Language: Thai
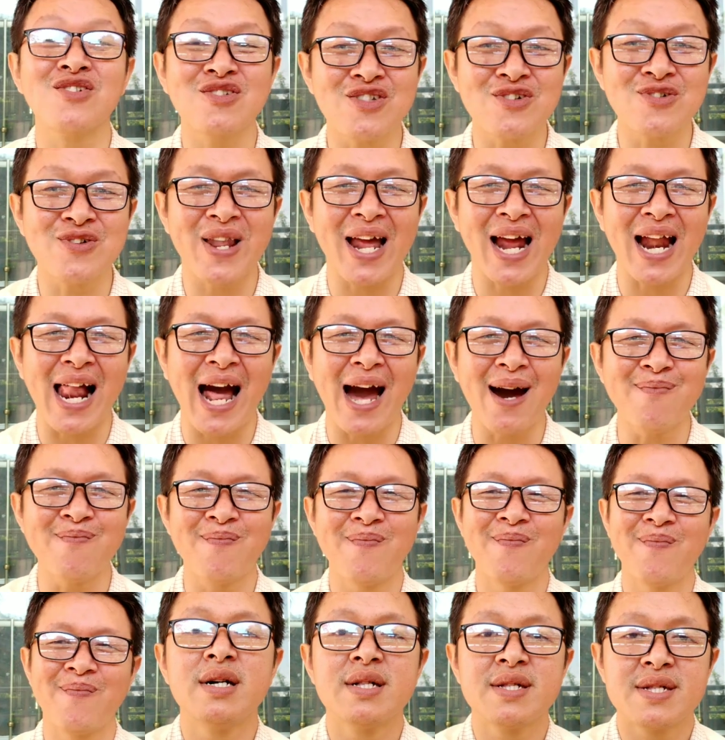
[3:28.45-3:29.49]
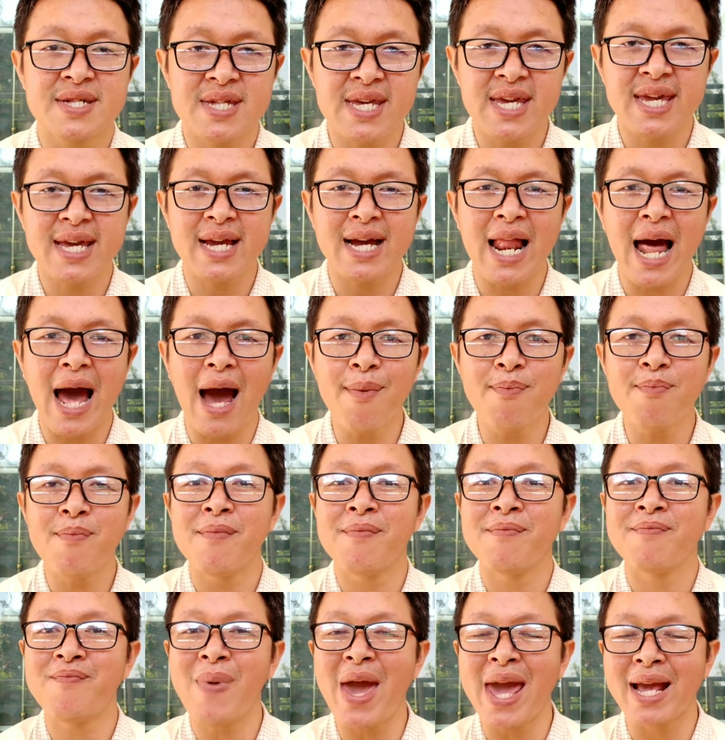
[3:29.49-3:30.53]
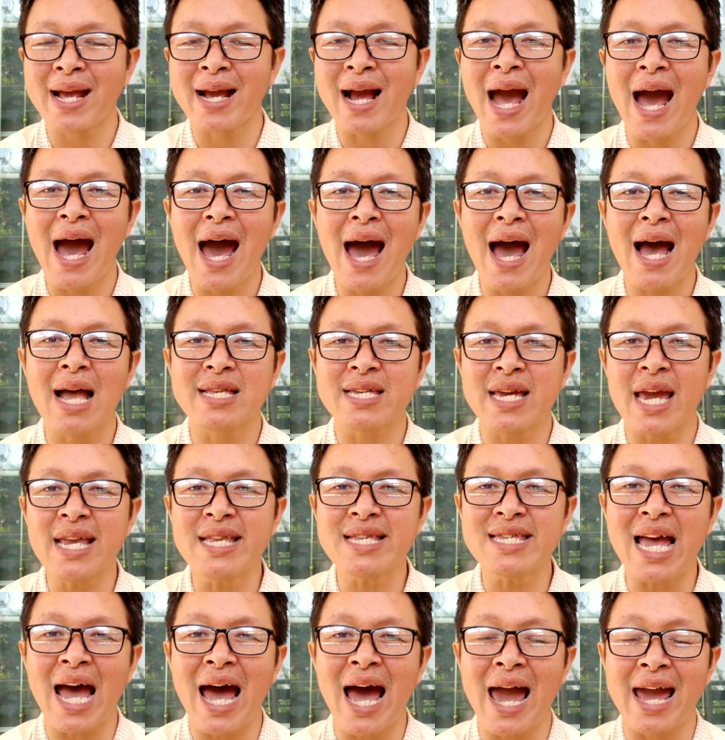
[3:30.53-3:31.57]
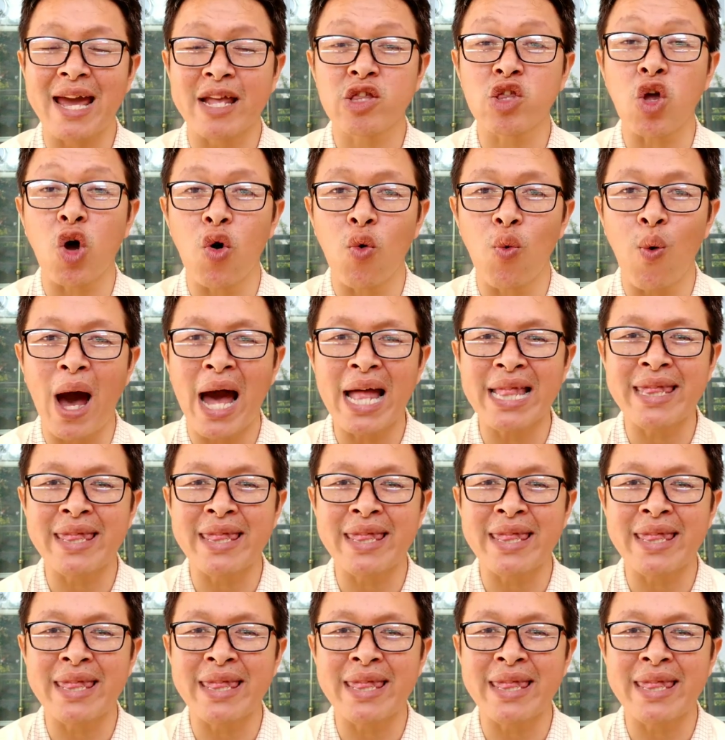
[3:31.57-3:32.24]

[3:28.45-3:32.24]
สู้ๆนะครับ4ครับแบ่งค่าใช้จ่ายต่อวั